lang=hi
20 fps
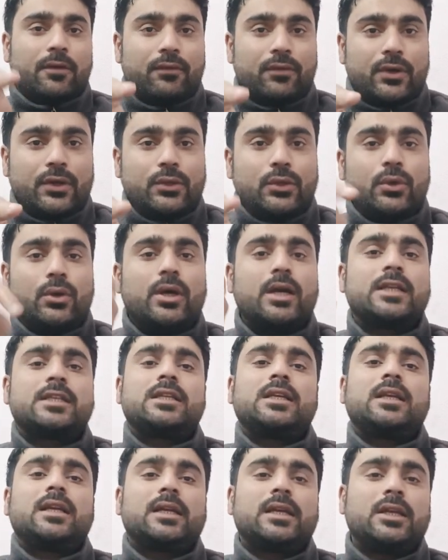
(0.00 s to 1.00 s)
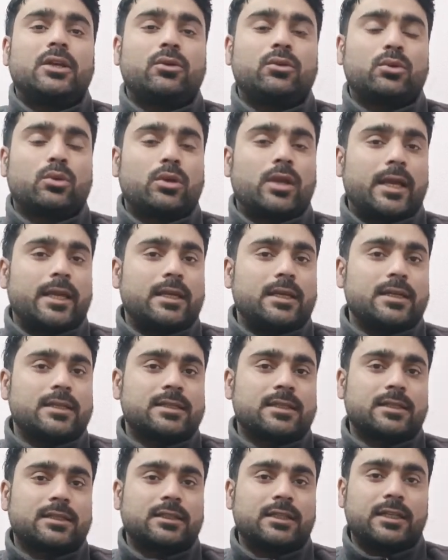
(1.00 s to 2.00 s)
वीडियो अच्छी लगी हो तो लाइक कर
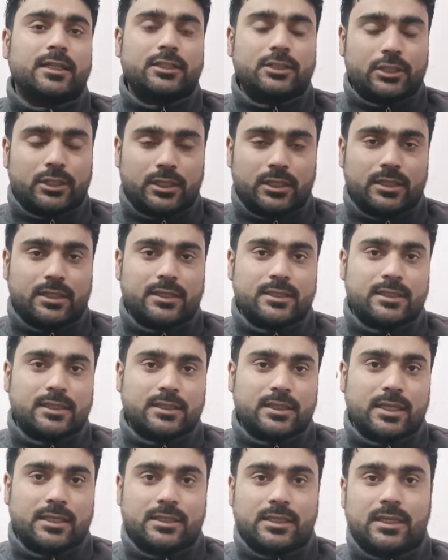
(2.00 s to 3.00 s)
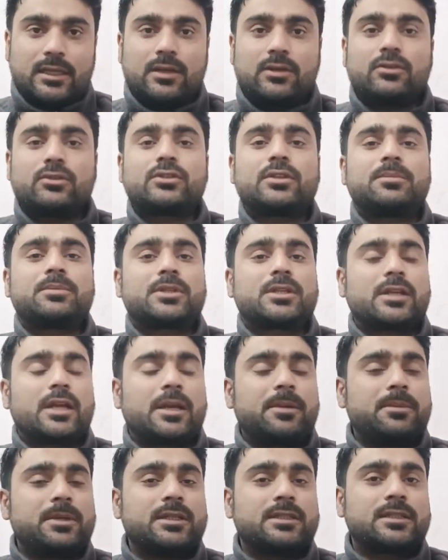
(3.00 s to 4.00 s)
सकते हैं शेयर कर सकते हैं चैनल को
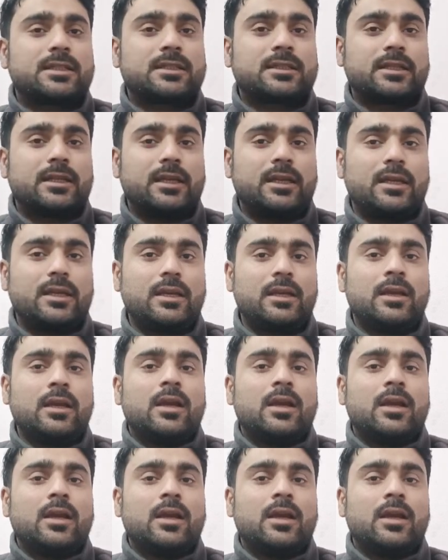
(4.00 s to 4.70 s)
सब्सक्राइब कर सकते हैं